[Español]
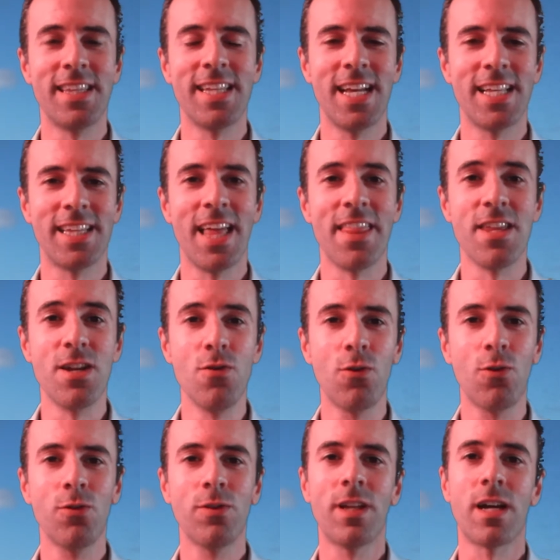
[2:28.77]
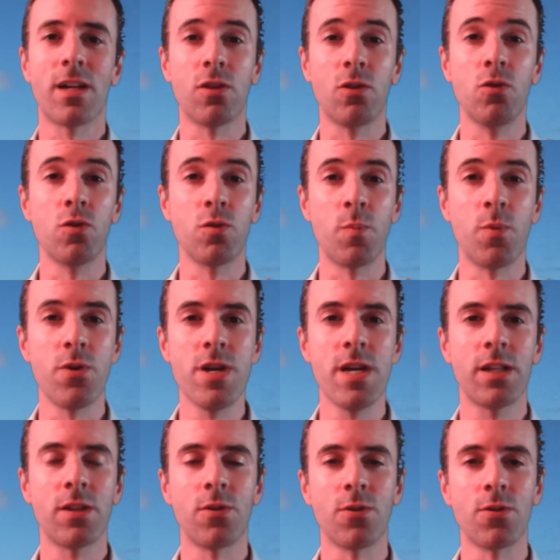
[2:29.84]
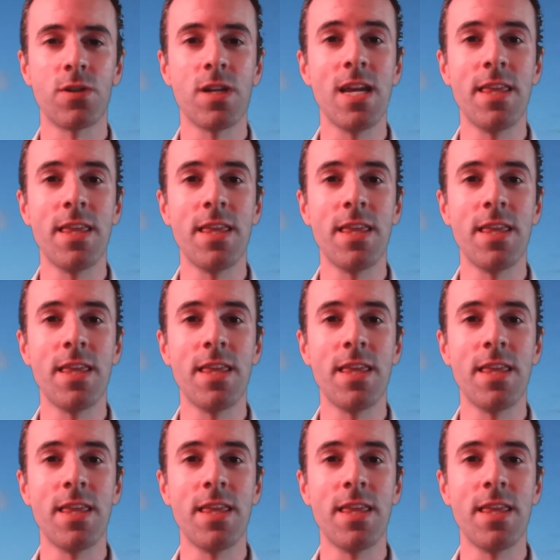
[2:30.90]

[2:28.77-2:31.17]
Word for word: trata de no contar tus proyectos,